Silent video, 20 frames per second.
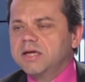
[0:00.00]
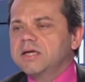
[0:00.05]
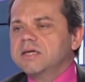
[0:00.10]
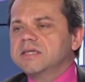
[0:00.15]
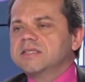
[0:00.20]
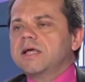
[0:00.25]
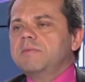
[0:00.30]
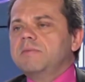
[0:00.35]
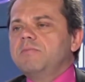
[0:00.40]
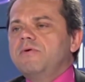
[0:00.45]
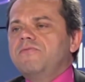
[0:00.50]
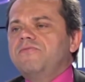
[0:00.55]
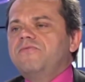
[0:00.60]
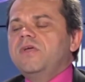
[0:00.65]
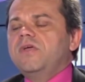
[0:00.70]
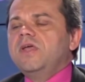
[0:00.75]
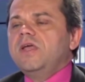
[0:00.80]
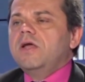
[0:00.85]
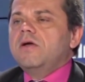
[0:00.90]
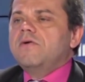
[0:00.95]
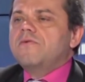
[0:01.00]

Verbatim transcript: ça me fait